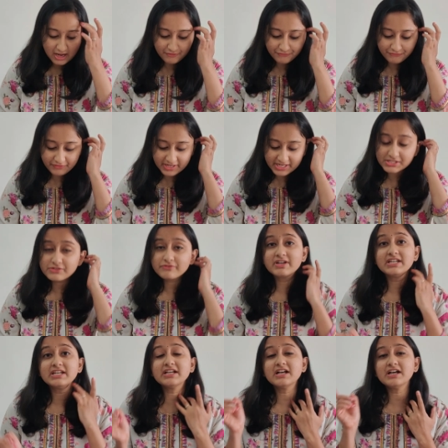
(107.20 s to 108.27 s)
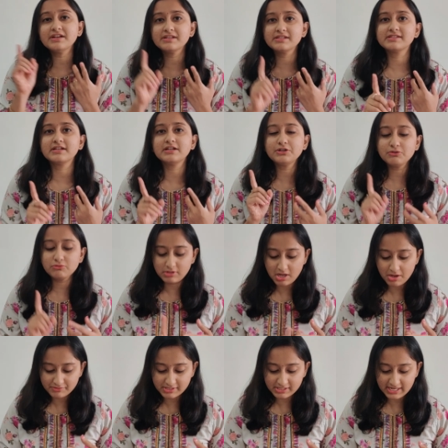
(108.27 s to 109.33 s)
अब फेज वन का रिजल्ट
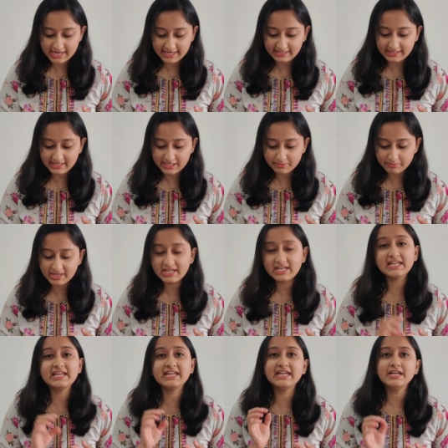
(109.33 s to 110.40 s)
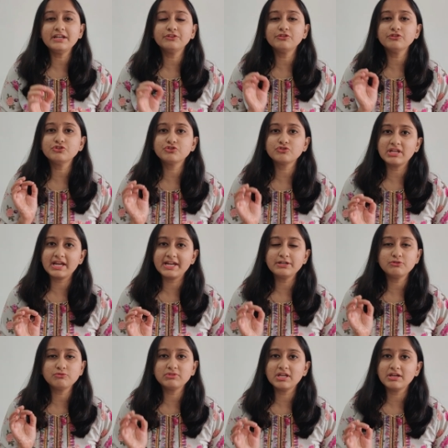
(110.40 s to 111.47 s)
2019 में 8 जुलाई
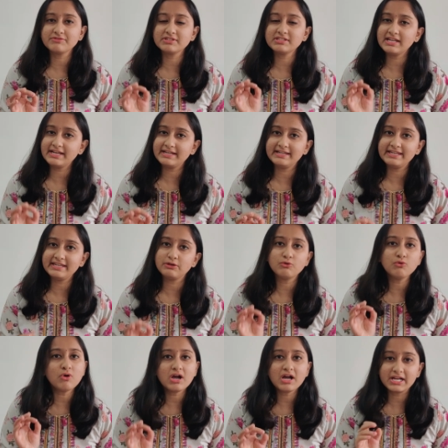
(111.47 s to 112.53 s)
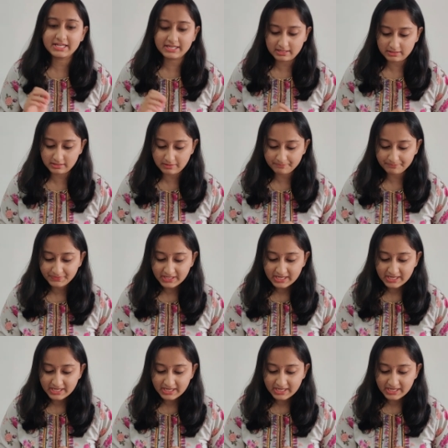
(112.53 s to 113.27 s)
2019 को आ गया था